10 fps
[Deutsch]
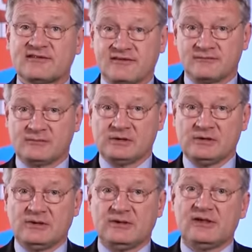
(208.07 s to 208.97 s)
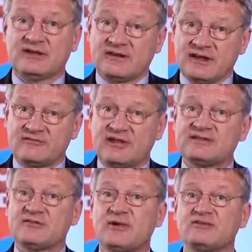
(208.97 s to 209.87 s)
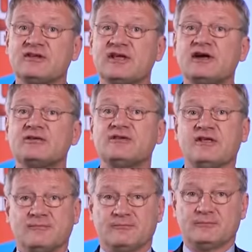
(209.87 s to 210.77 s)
sind, dann wählen Sie besser die AfD.